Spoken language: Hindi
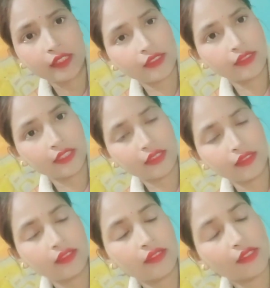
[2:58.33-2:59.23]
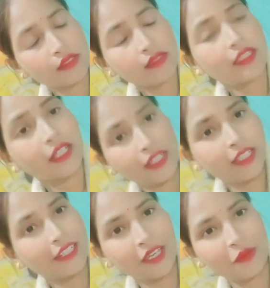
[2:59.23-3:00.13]
थर् सिक्स
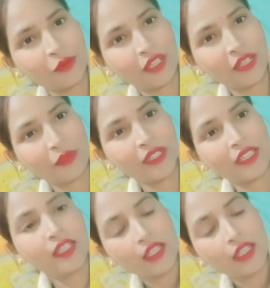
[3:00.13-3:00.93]
थर्टी टाइम हो रहा है अभी